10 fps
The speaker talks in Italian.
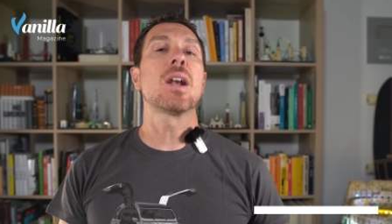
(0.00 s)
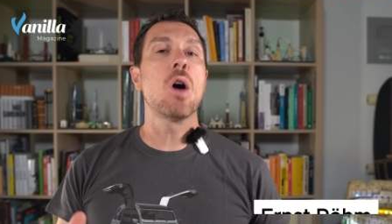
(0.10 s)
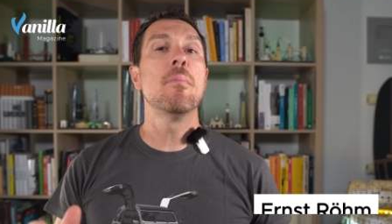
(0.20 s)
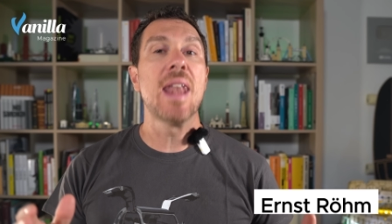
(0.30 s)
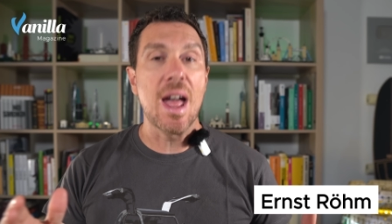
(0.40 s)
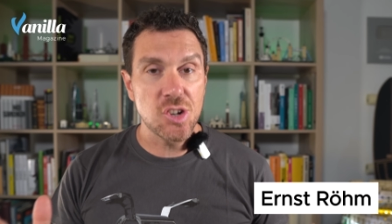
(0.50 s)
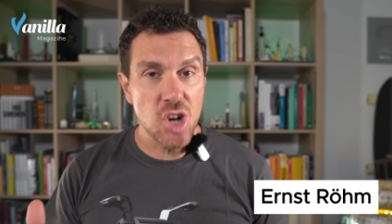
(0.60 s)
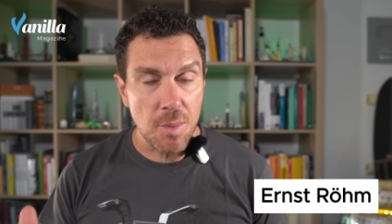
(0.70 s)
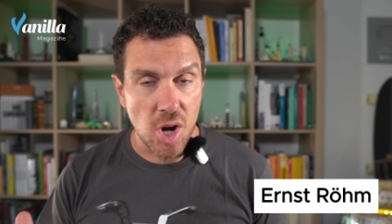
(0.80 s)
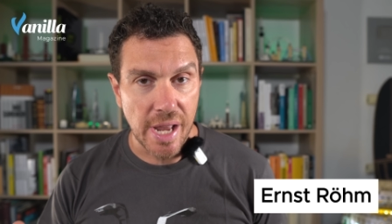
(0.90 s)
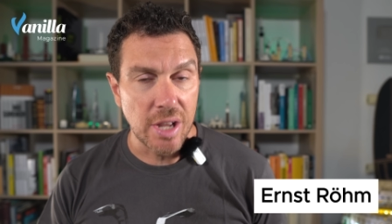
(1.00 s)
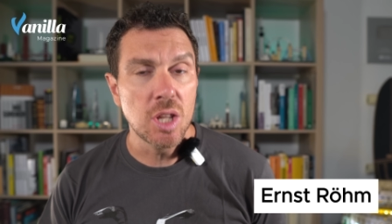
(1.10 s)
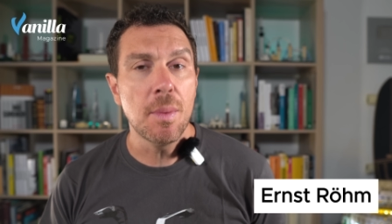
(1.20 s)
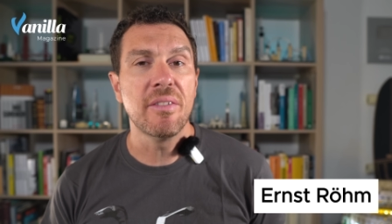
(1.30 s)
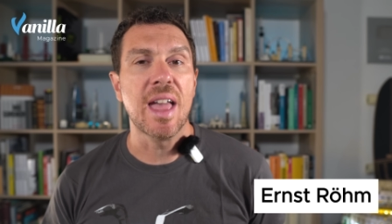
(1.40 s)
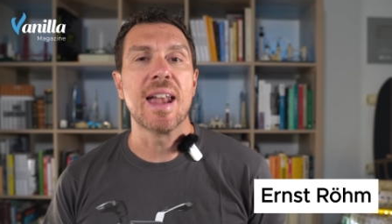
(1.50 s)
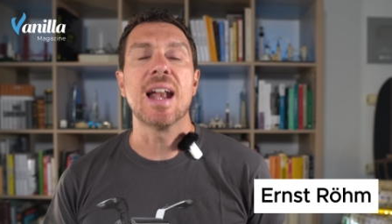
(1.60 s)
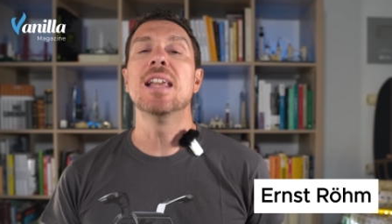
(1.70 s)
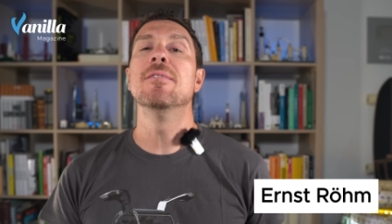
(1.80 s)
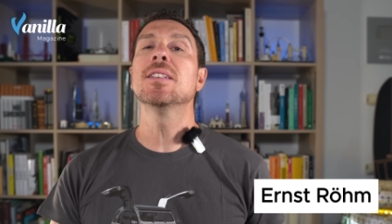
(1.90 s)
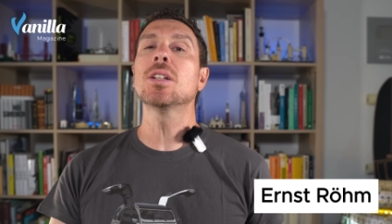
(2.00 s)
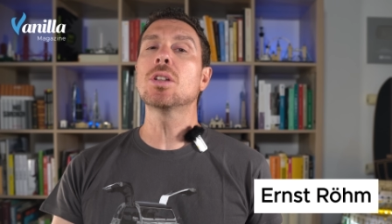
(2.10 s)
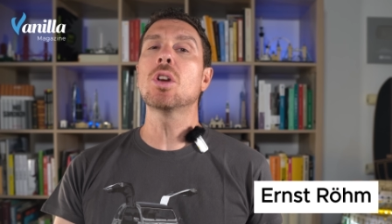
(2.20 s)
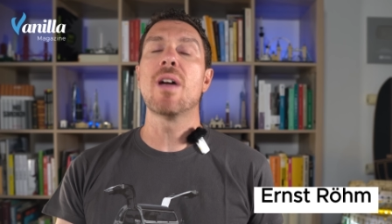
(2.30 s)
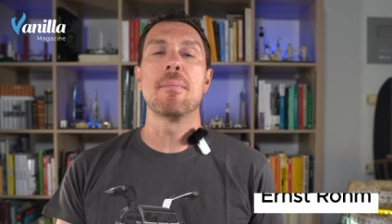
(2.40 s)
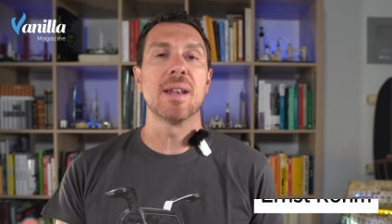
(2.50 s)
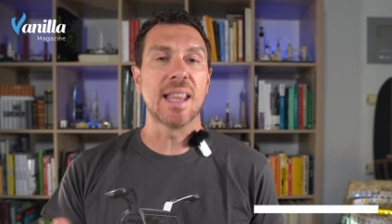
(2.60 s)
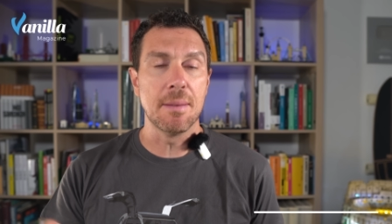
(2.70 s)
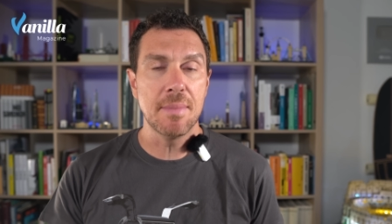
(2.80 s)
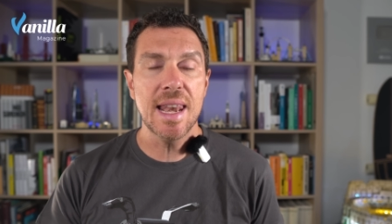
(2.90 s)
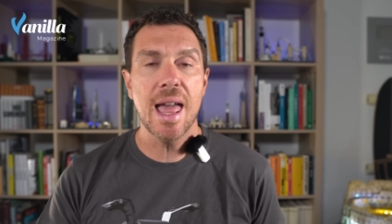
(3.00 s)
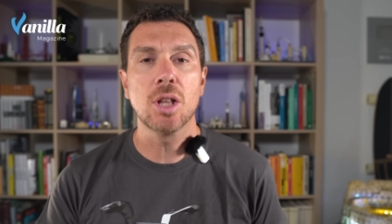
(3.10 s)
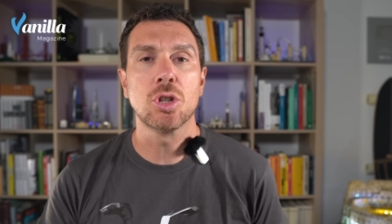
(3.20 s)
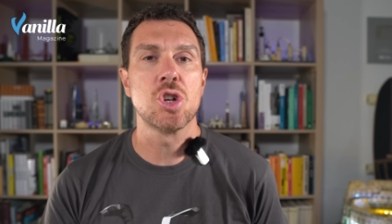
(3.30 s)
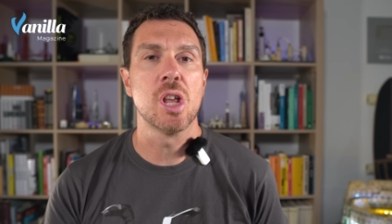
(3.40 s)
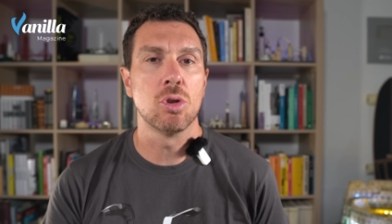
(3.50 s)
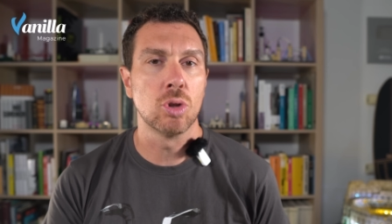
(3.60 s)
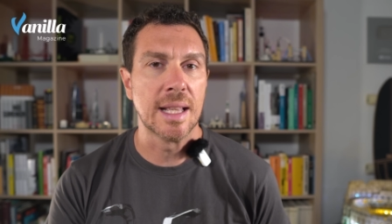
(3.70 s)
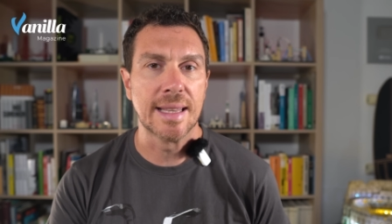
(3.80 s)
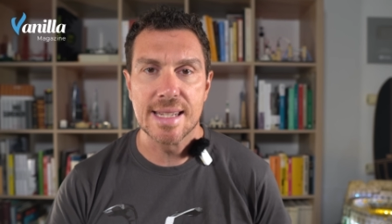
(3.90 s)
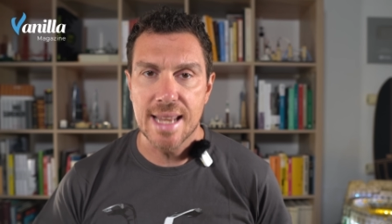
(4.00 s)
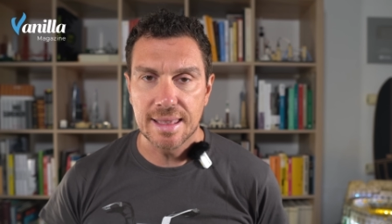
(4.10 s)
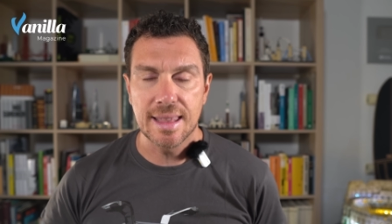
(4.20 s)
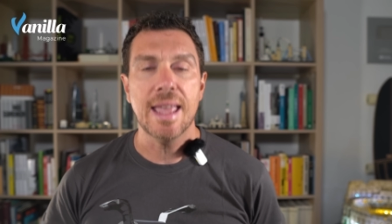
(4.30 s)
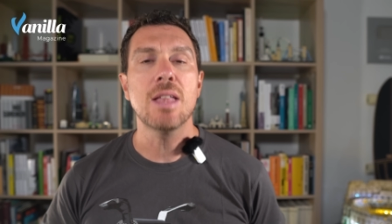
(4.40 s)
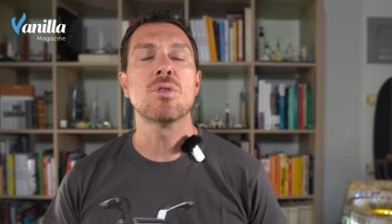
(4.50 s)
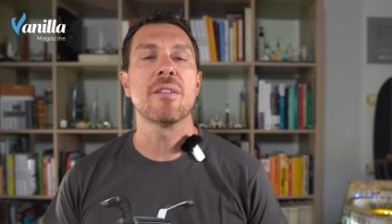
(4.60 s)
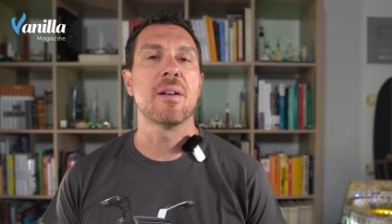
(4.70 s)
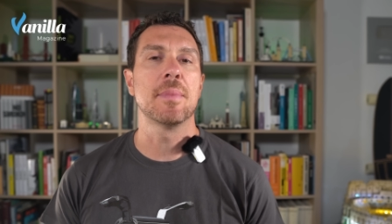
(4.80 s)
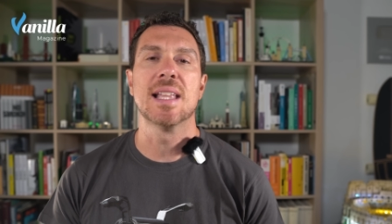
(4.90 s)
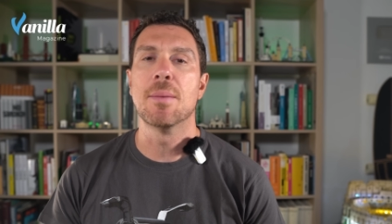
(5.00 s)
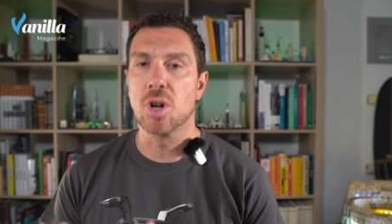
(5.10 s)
Rom nasce a Monaco di Baviera il 28 novembre del 1887 in una famiglia